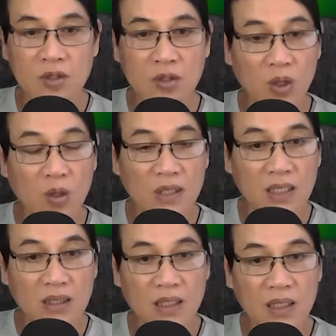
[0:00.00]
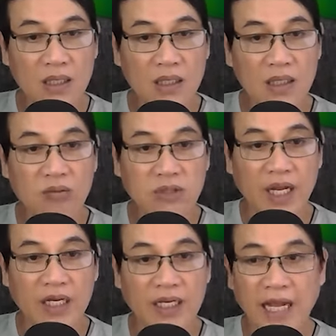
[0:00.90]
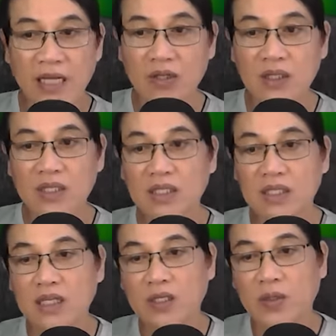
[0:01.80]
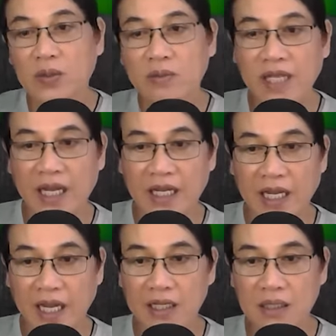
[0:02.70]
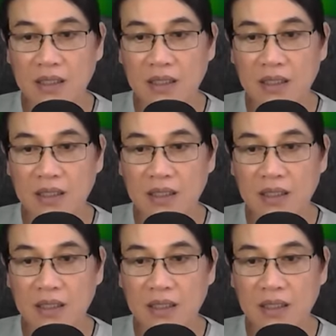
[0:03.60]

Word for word: Cô tức không thể đá cho Dương Thiên Vũ vài cái.